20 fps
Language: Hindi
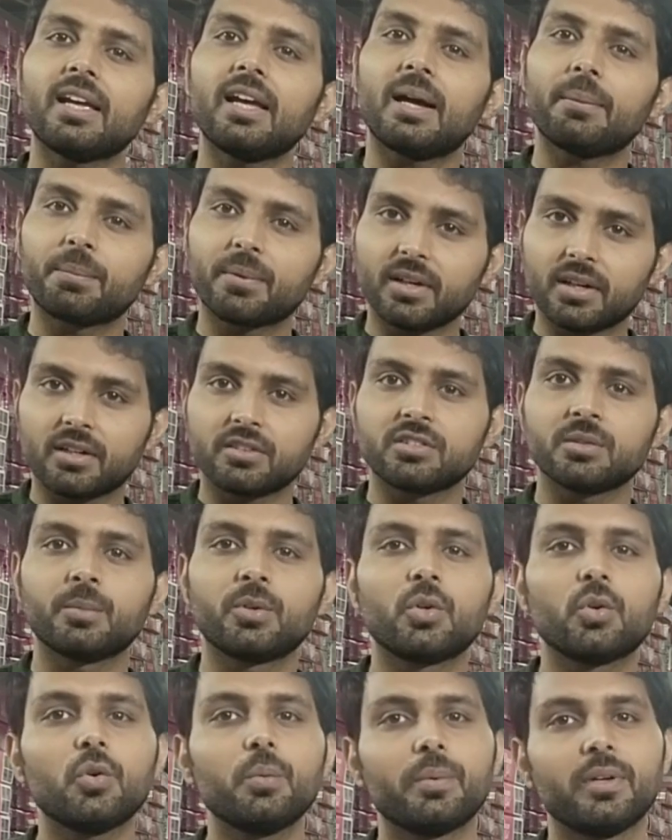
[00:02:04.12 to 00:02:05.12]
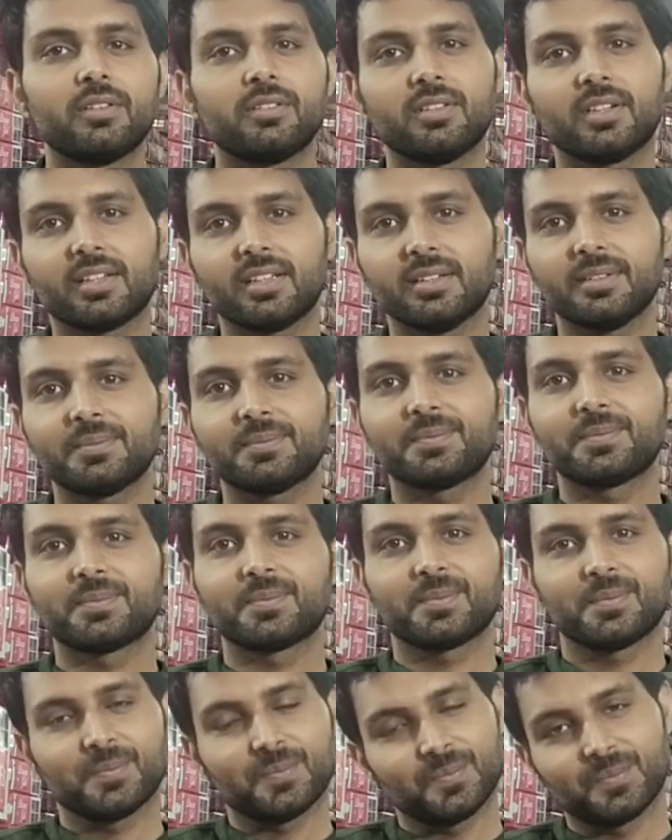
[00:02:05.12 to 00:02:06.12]
आके आपके कस्टमरों को बेच सके
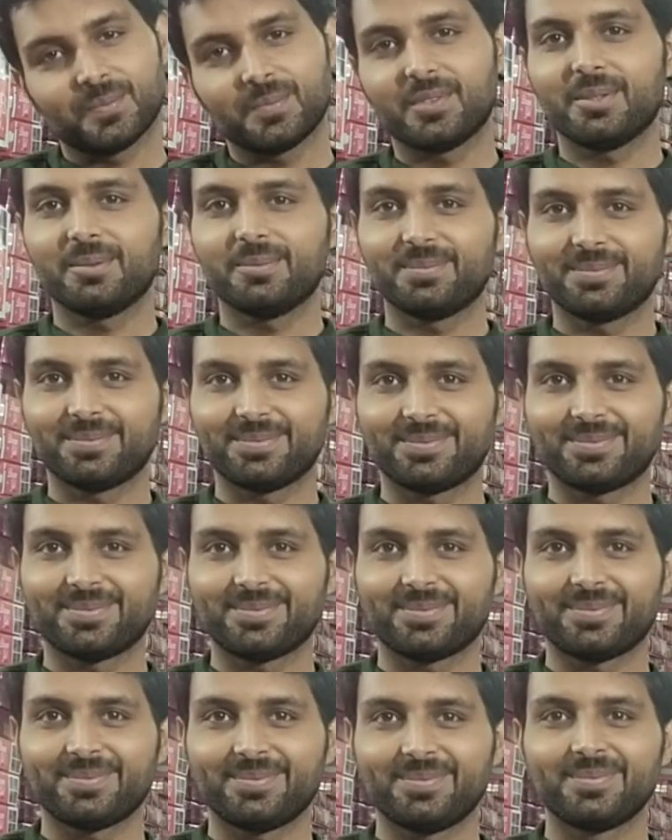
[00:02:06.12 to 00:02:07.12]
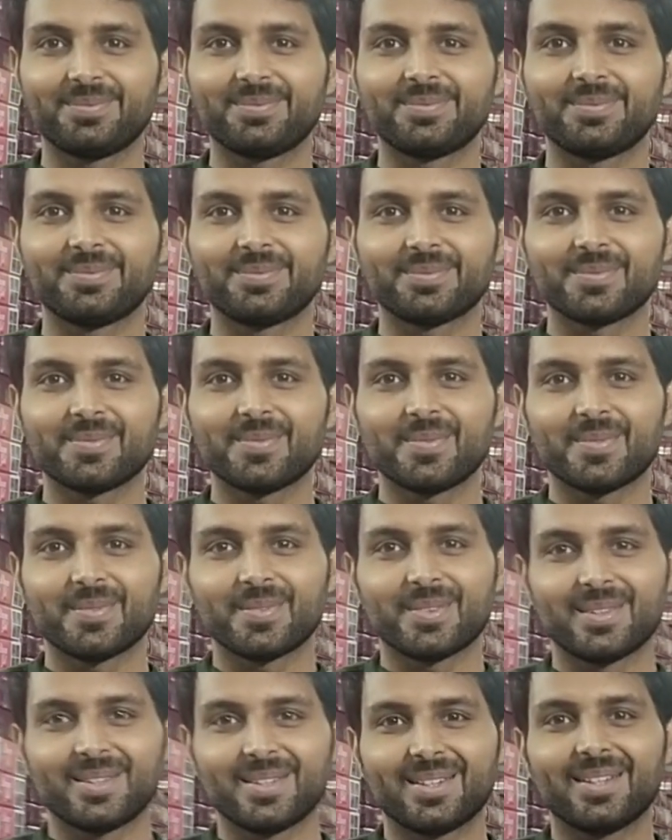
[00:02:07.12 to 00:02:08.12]
ठीक है जी तो चलिए आज का वीडियो शुरू
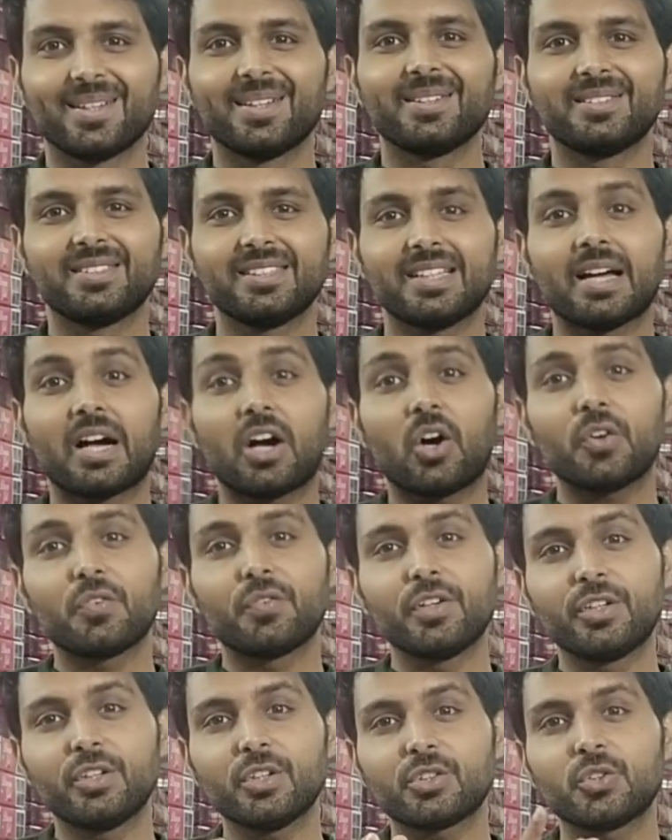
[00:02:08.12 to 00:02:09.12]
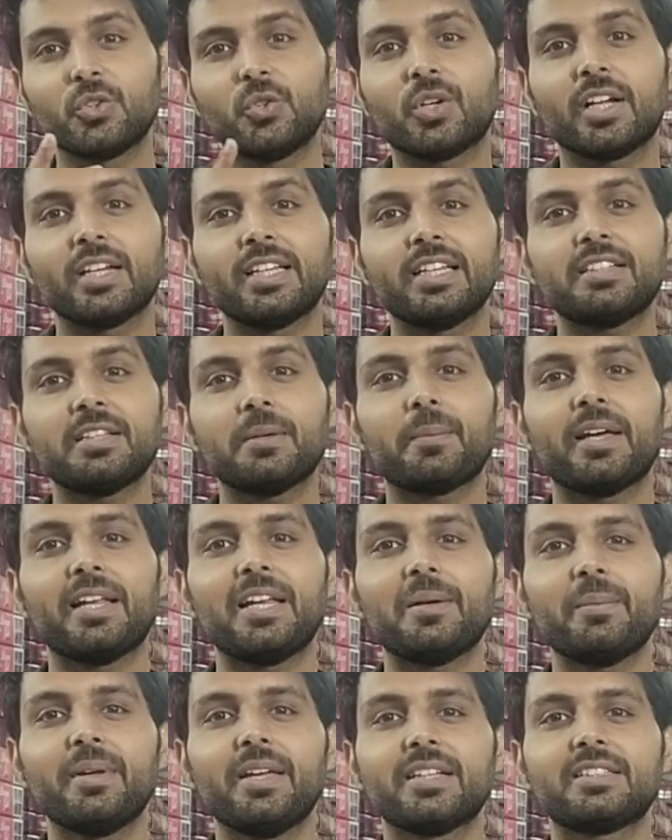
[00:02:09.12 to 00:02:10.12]
करते हैं जी और वीडियो शुरू करने से
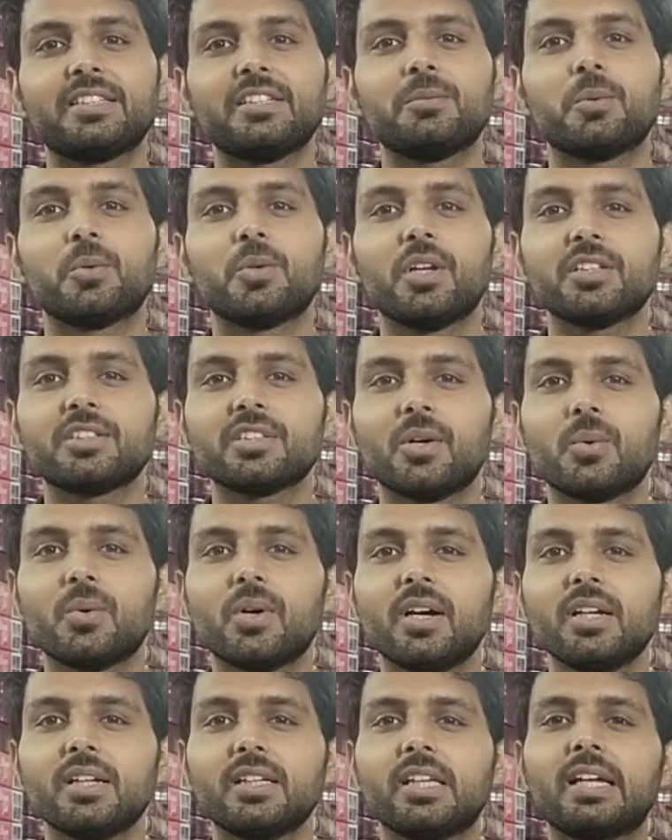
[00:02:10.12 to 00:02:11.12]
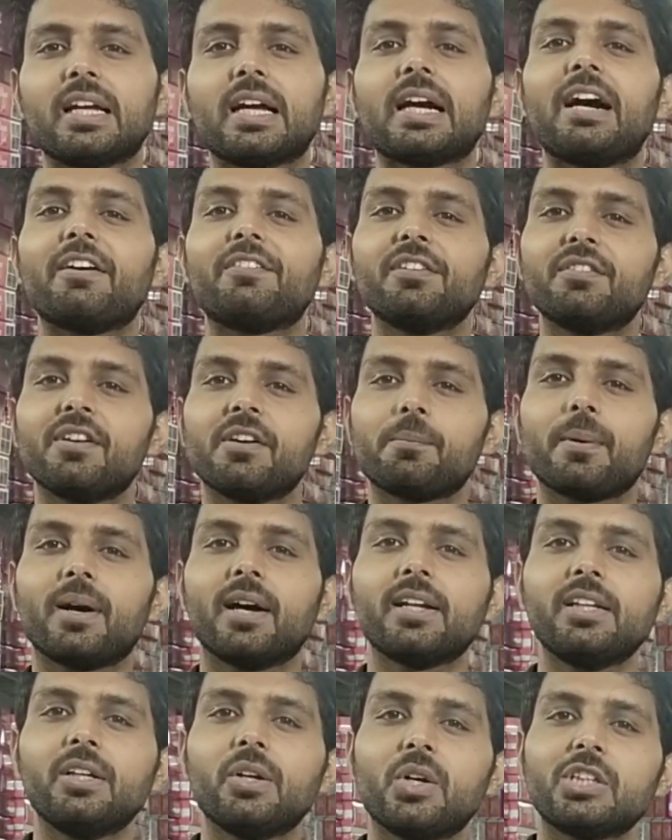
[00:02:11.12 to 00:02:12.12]
पहले मैं एक चीज बोलना चाहूंगा कि काफी
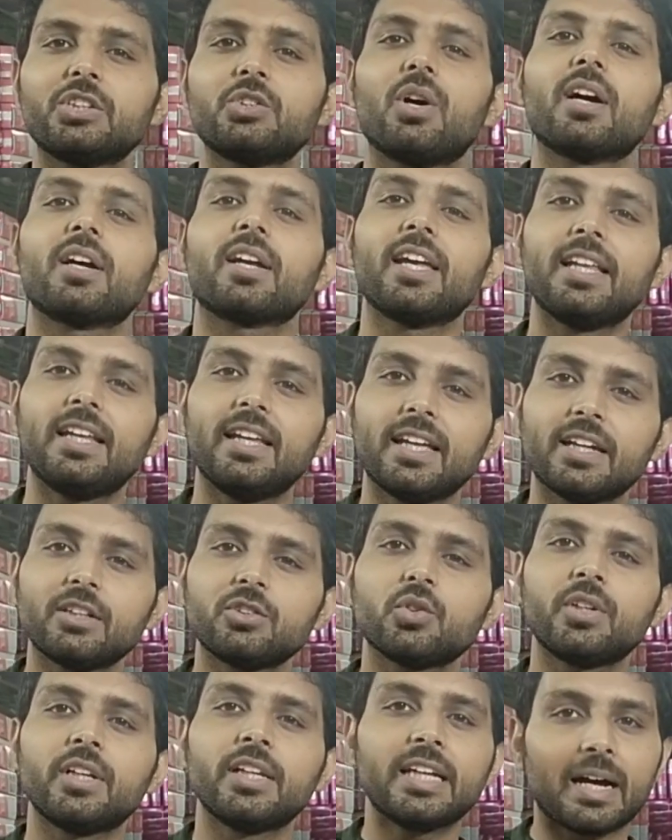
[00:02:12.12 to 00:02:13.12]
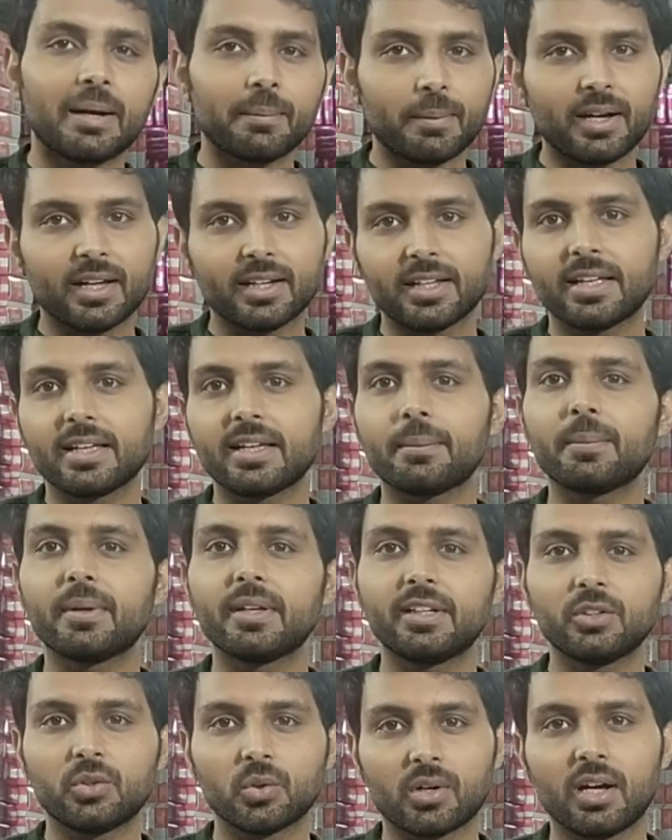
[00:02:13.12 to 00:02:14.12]
व्यापारी हैं जो अकेले हैं जो नहीं आ पा रहे हैं
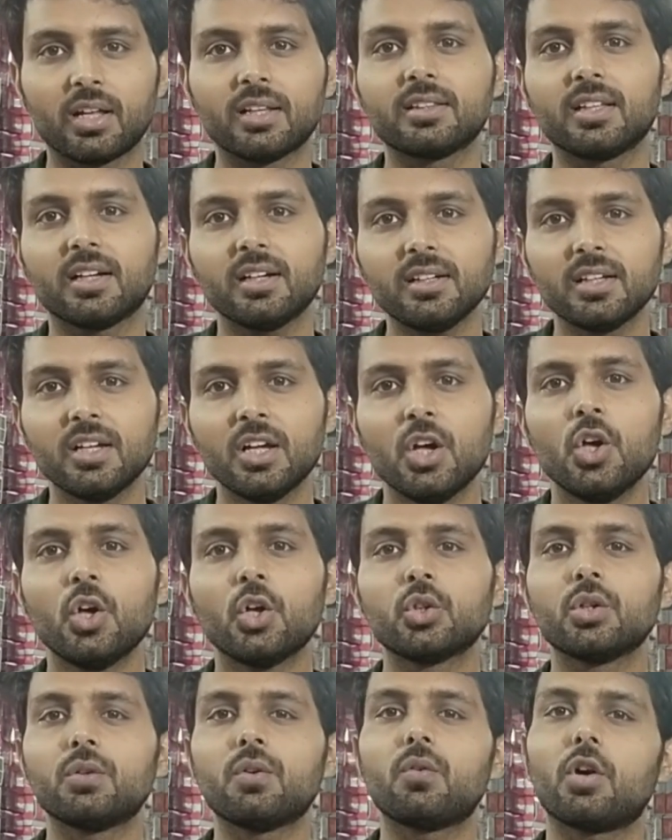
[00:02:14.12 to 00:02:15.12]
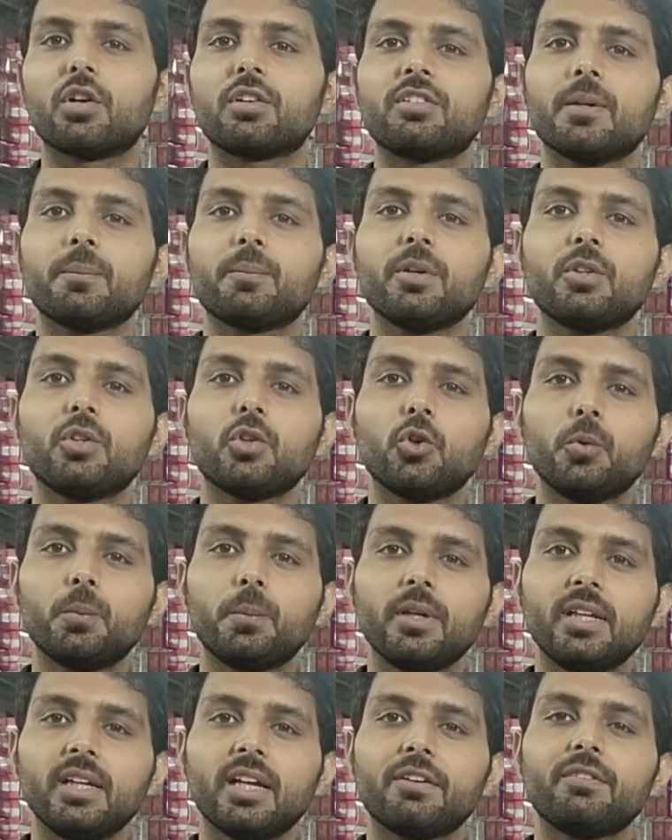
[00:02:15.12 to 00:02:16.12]
मेरी दुकान तक तो व्हाट्सएप के थ्रू
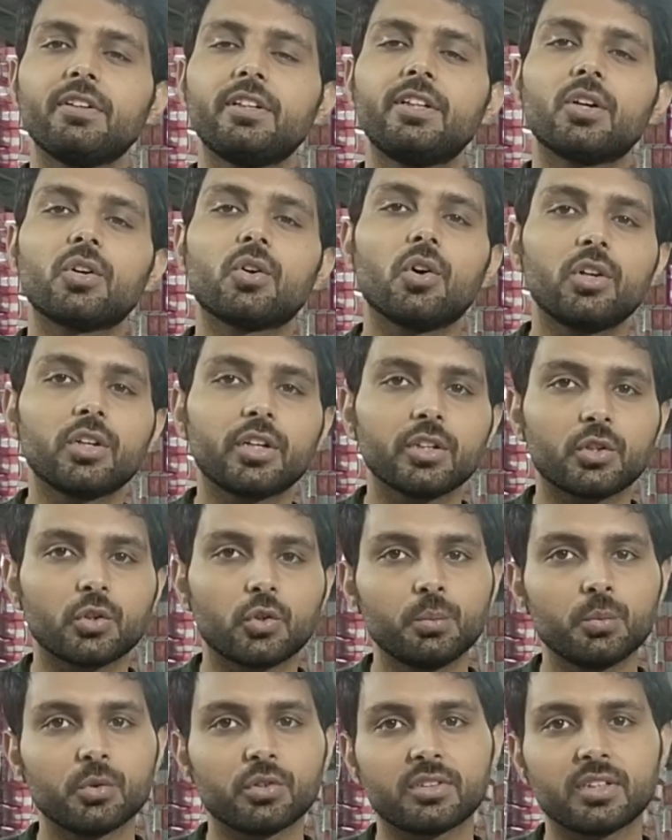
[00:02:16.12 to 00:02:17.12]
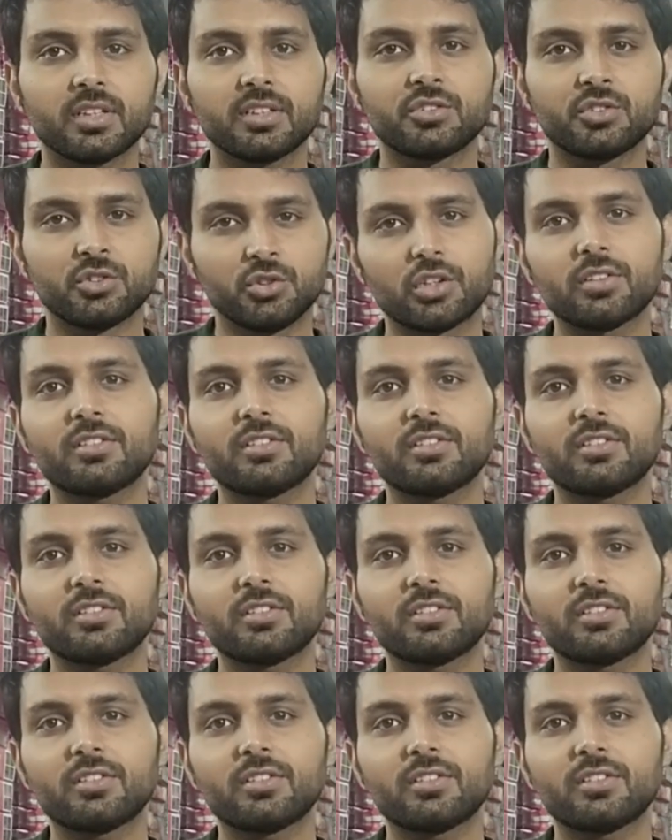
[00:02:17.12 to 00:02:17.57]
भी या वीडियो कॉल के थ्रू मुझसे